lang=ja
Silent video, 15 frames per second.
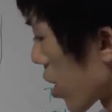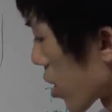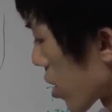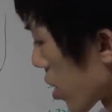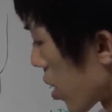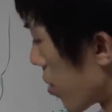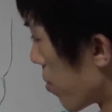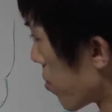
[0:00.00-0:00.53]
てです
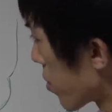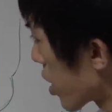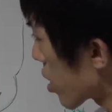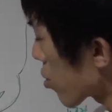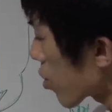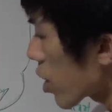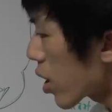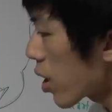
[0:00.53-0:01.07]
ねで
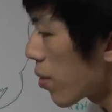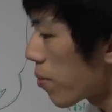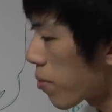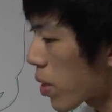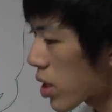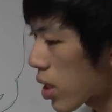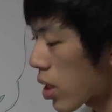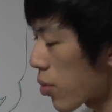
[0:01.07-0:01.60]
それで、
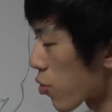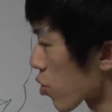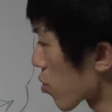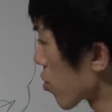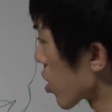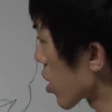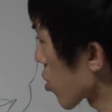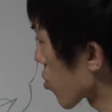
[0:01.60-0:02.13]
まあ、さっきもちょっ
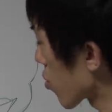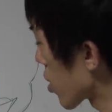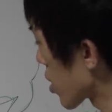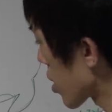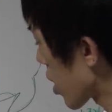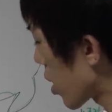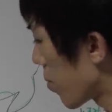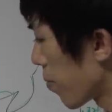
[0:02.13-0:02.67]
と言ったことで
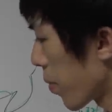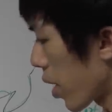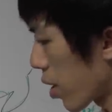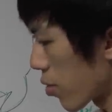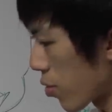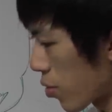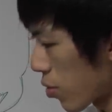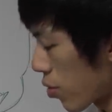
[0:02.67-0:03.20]
すがあ
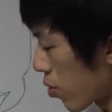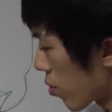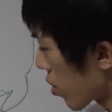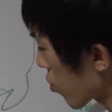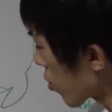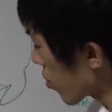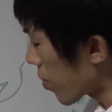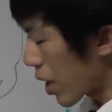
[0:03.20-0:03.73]
の
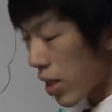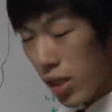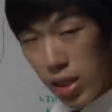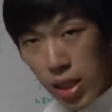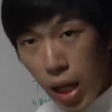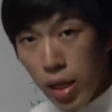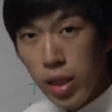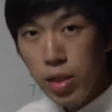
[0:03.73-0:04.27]
それ、まあ、で
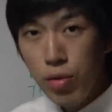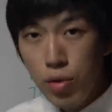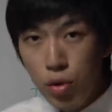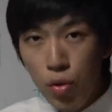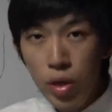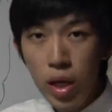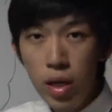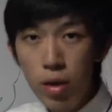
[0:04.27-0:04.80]
なんでその
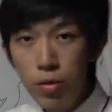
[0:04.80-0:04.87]
乗客